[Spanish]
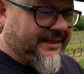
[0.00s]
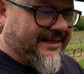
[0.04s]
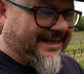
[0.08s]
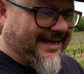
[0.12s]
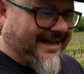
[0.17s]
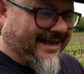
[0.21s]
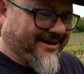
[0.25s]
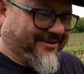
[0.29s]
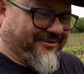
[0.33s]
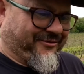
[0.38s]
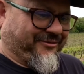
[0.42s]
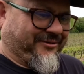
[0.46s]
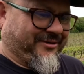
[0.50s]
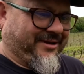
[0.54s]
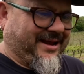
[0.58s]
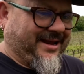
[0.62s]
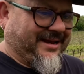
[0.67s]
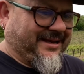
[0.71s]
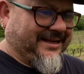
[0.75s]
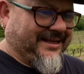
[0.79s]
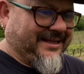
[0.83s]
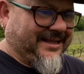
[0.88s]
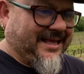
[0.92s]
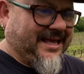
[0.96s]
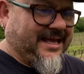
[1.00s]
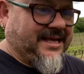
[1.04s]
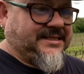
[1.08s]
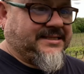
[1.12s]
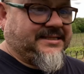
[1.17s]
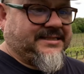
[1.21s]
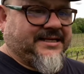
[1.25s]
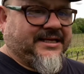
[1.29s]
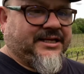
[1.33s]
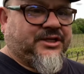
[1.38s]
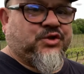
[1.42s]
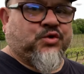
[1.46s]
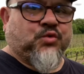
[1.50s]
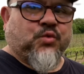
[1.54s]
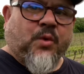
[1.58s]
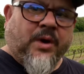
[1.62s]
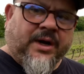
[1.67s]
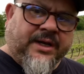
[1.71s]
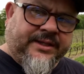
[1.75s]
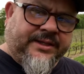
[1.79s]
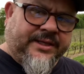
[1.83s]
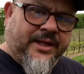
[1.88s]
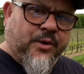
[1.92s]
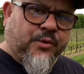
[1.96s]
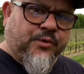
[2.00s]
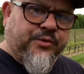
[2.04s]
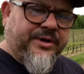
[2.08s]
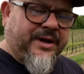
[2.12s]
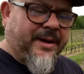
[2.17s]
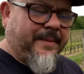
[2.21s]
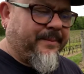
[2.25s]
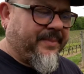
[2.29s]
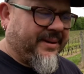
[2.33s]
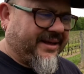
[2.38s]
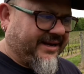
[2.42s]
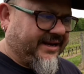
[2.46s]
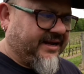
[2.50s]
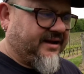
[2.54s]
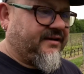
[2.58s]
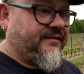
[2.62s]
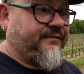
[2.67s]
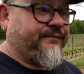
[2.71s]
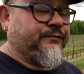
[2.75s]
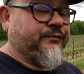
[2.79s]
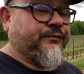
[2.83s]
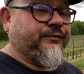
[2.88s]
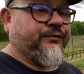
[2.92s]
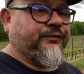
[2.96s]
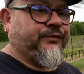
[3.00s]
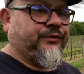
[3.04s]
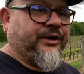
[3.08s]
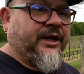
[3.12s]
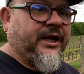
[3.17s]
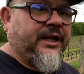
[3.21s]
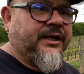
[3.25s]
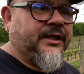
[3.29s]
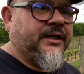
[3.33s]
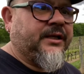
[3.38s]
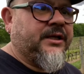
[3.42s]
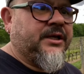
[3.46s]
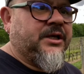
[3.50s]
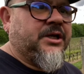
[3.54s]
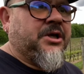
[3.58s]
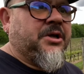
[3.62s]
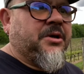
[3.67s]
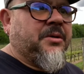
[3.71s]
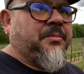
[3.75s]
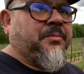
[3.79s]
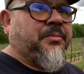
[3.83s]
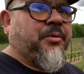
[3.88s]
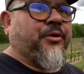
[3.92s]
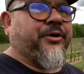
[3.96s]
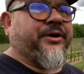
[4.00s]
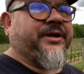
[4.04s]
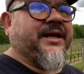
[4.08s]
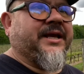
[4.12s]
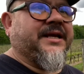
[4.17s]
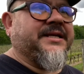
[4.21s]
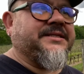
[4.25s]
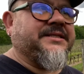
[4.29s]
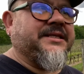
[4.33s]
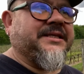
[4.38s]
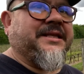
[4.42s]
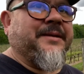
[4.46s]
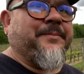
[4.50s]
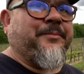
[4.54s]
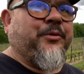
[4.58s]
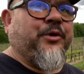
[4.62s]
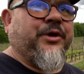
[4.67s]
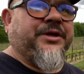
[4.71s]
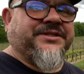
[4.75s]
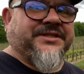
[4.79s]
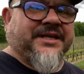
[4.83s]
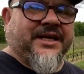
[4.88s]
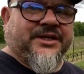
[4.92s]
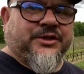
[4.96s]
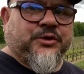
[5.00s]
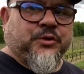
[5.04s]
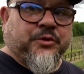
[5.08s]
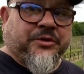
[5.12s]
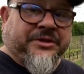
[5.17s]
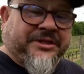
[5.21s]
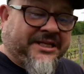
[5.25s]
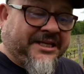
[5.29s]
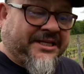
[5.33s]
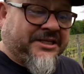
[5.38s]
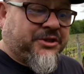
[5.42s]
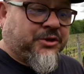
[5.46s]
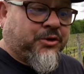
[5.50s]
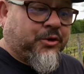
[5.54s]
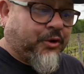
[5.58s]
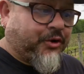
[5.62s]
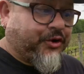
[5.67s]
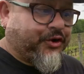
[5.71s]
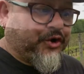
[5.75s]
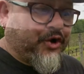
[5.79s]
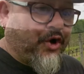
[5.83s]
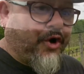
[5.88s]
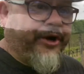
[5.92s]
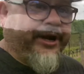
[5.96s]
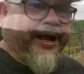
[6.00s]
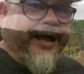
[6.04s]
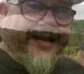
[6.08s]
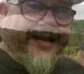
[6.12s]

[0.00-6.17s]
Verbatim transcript: la realidad sexual de una pareja funcional porque este tipo de sexo distorsiona